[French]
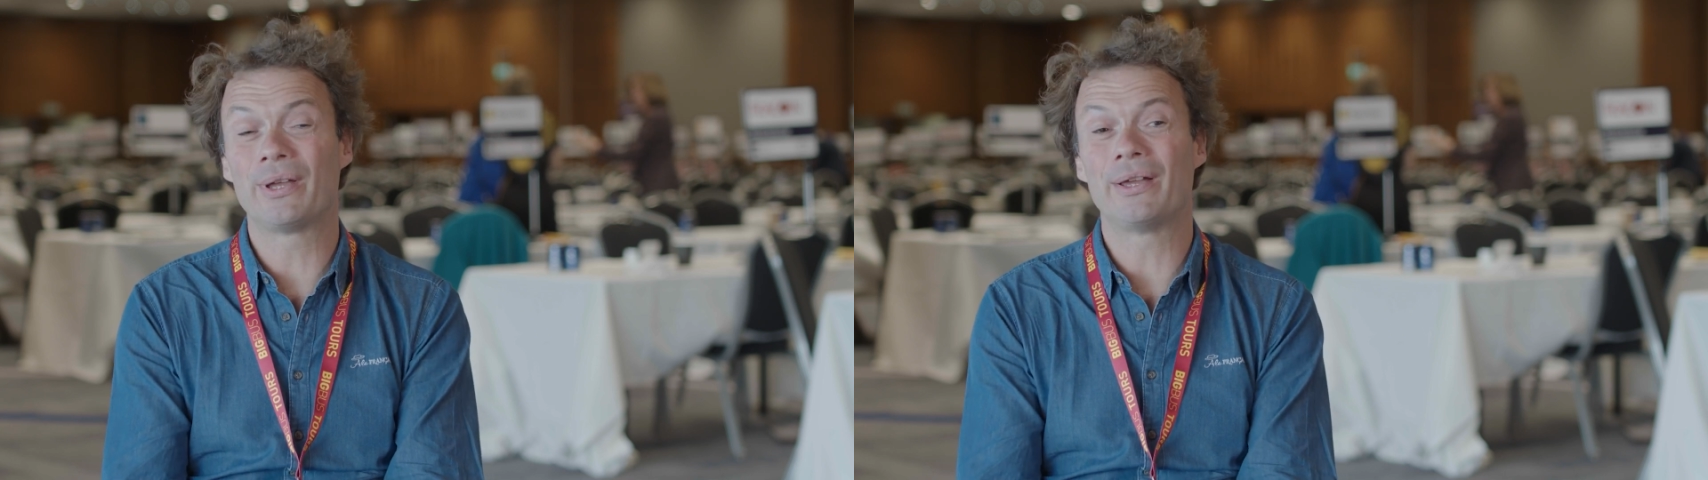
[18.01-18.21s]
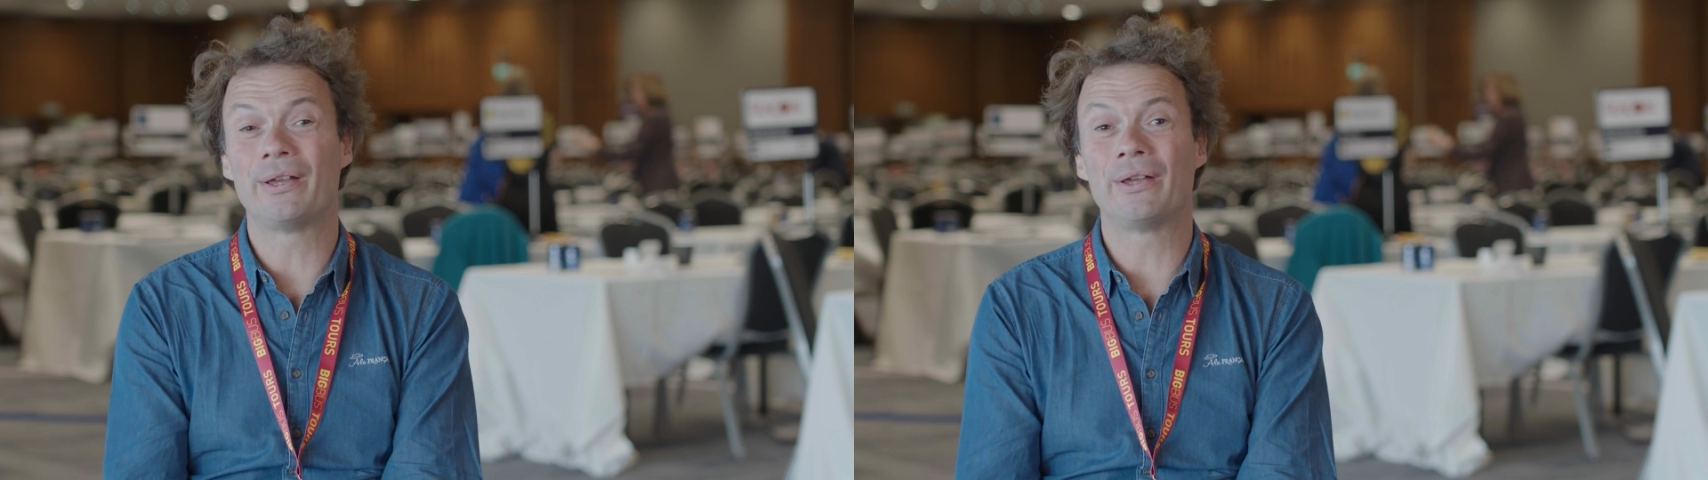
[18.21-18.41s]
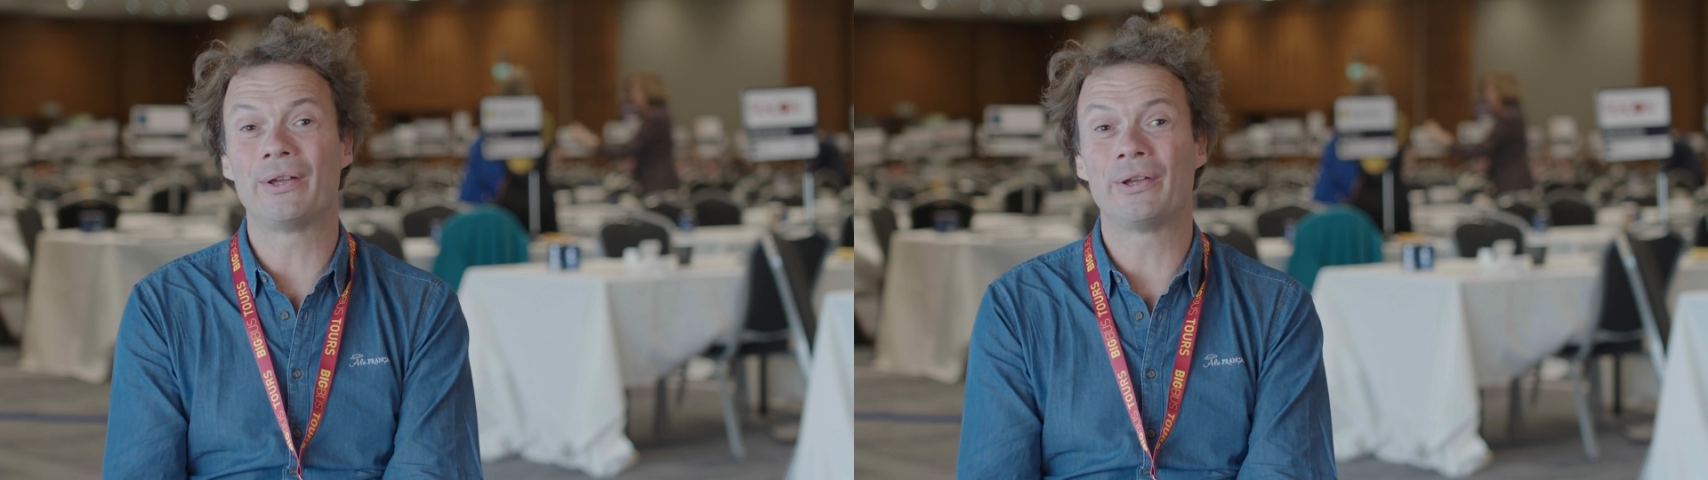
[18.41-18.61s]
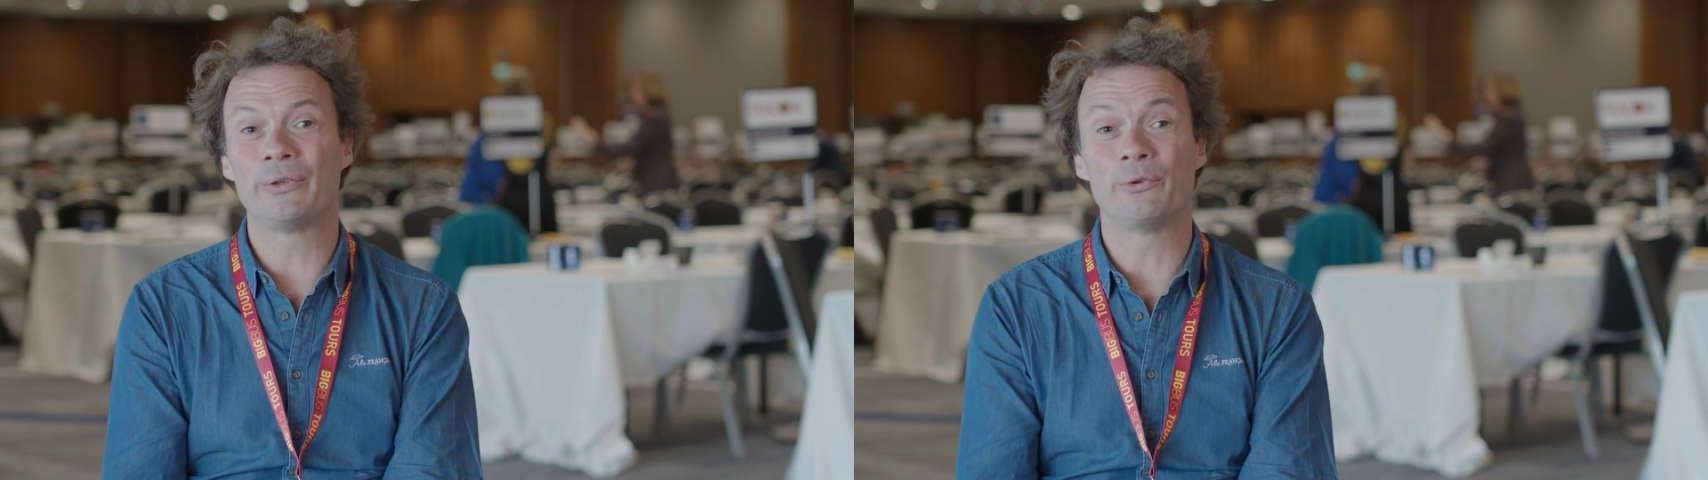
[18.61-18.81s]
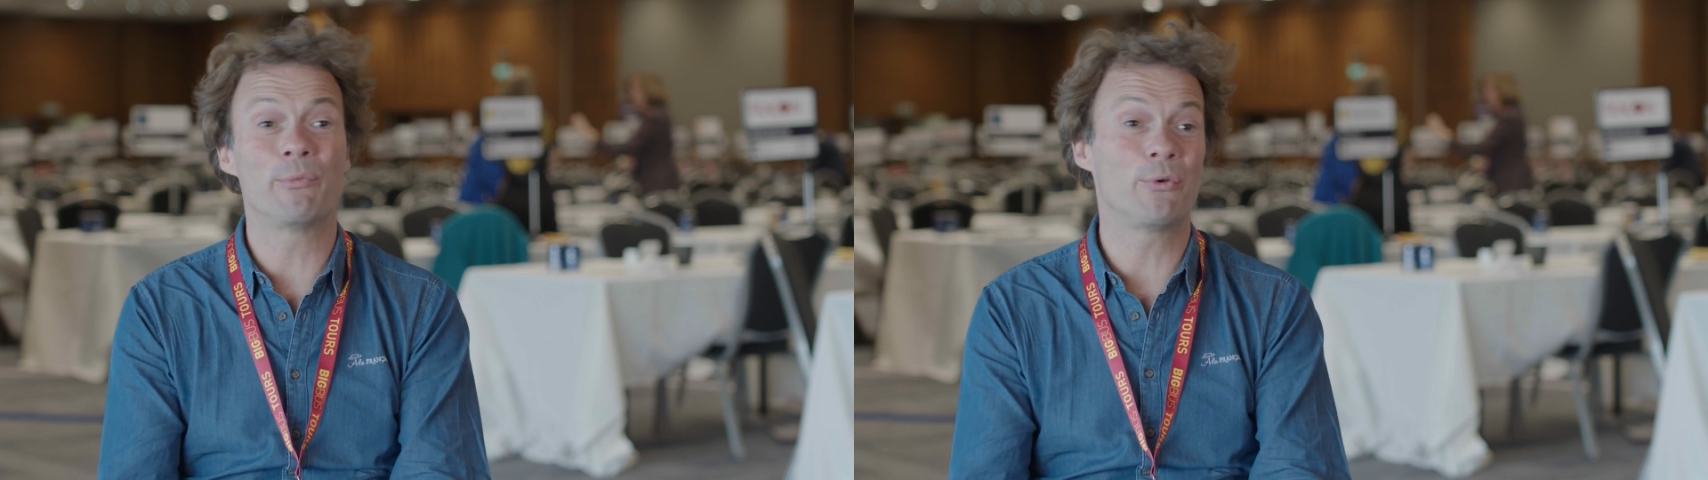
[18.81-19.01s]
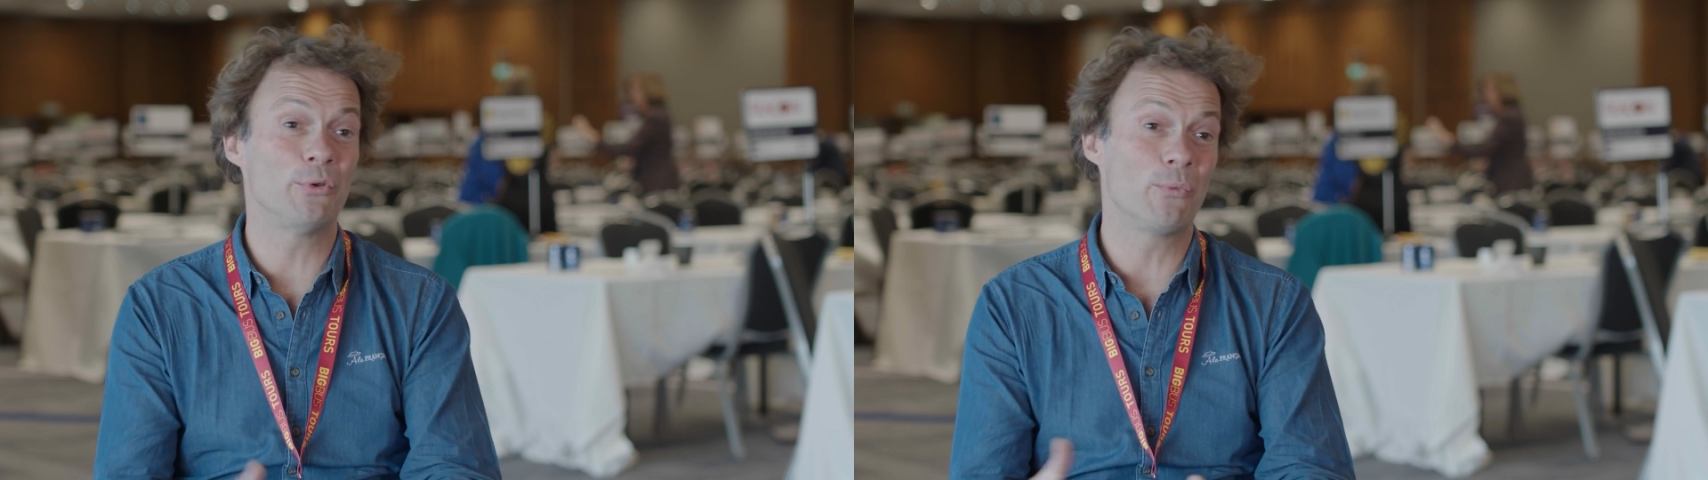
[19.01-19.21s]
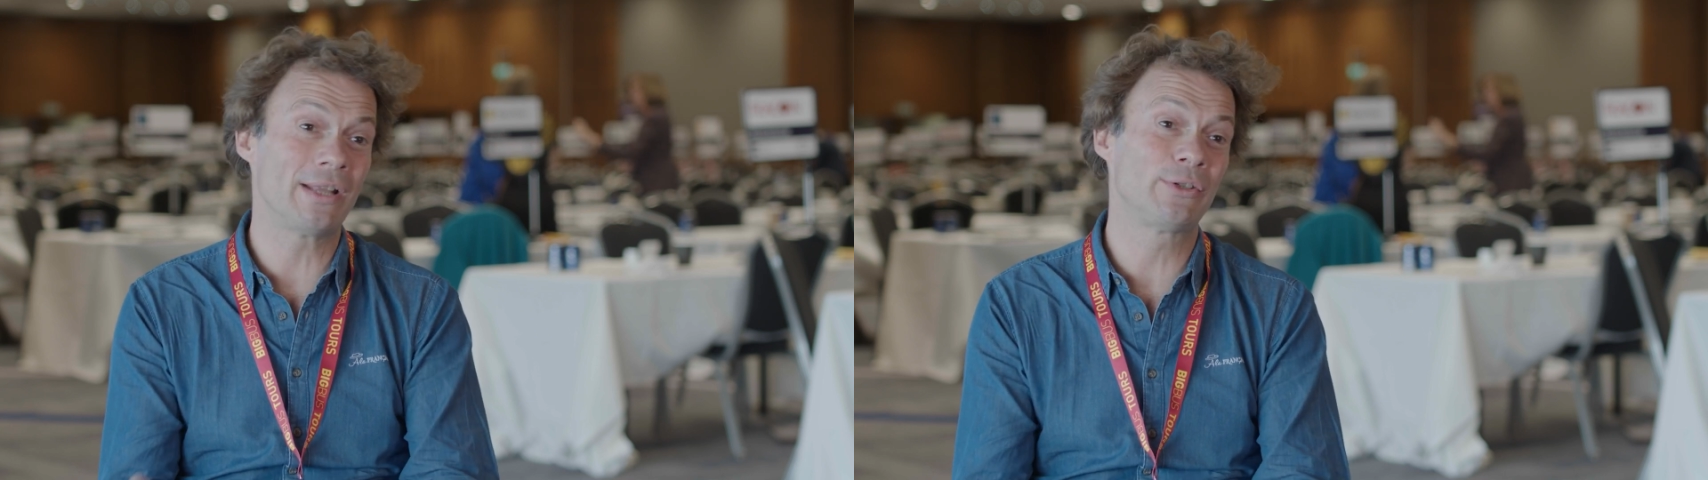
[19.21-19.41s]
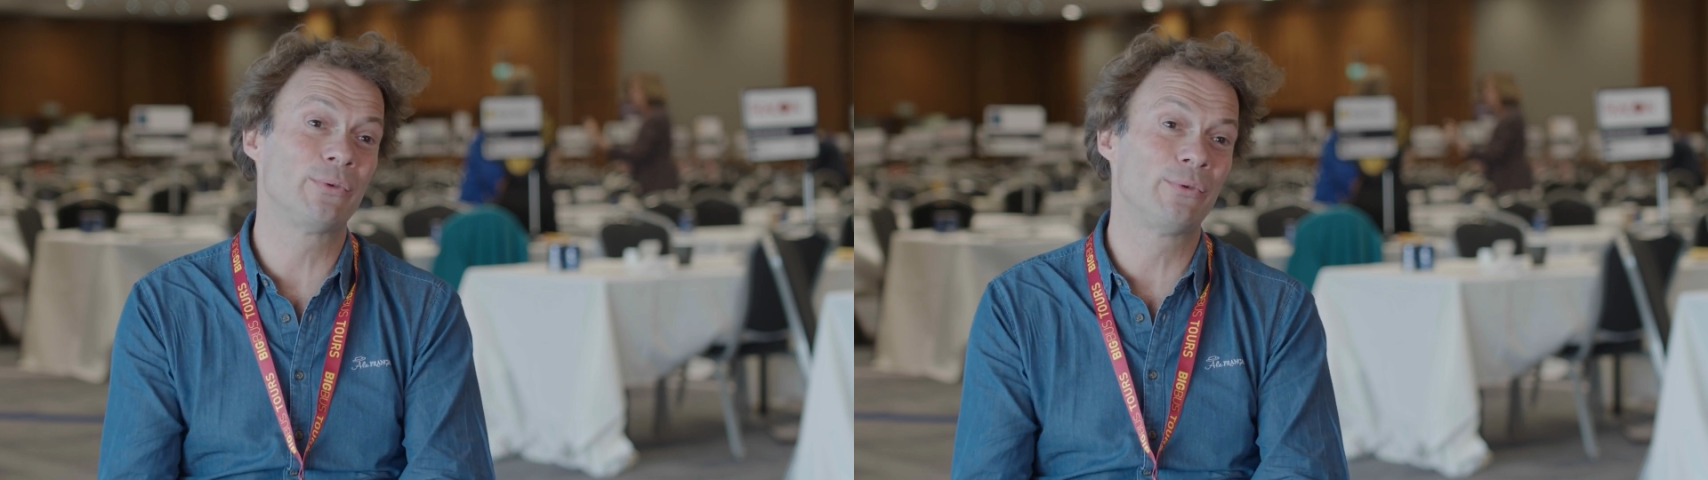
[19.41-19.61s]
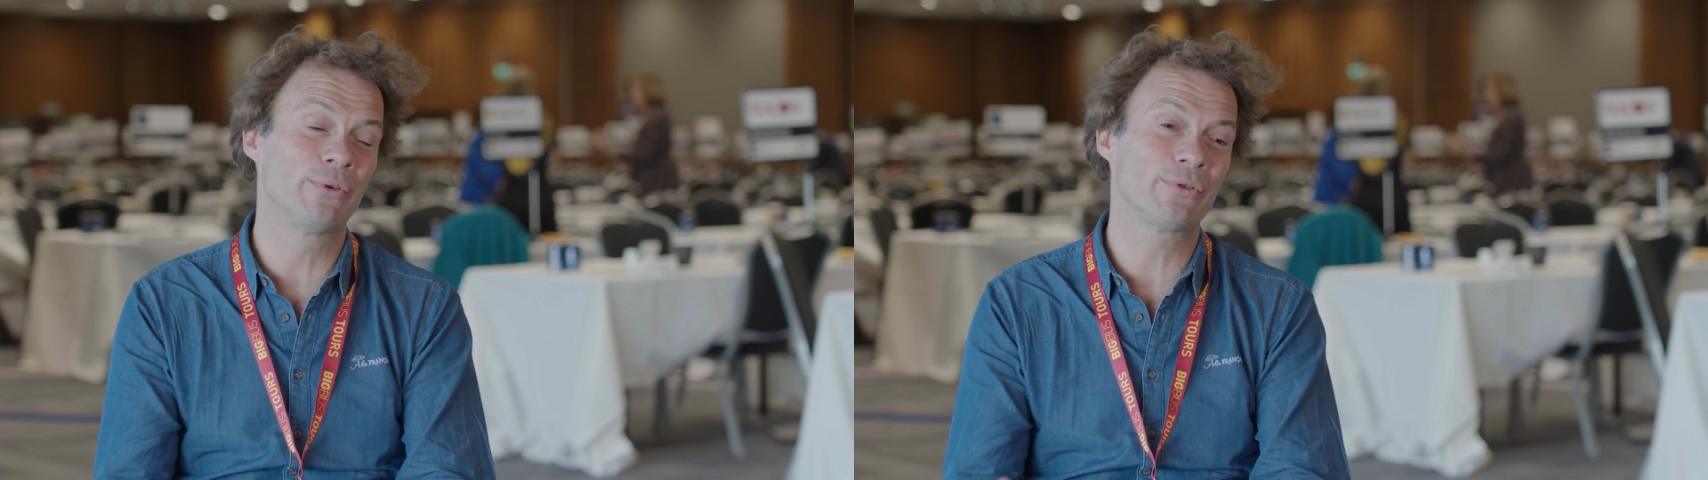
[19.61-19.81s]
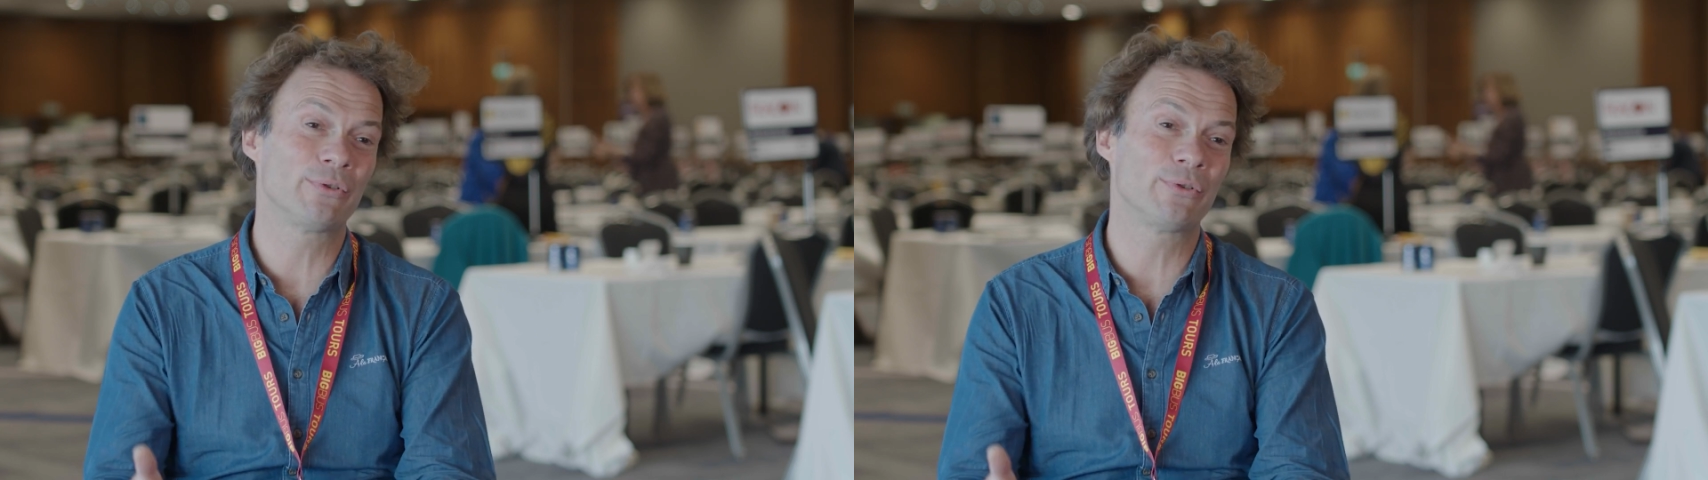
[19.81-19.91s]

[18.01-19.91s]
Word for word: euh, donc beaucoup de wine tours,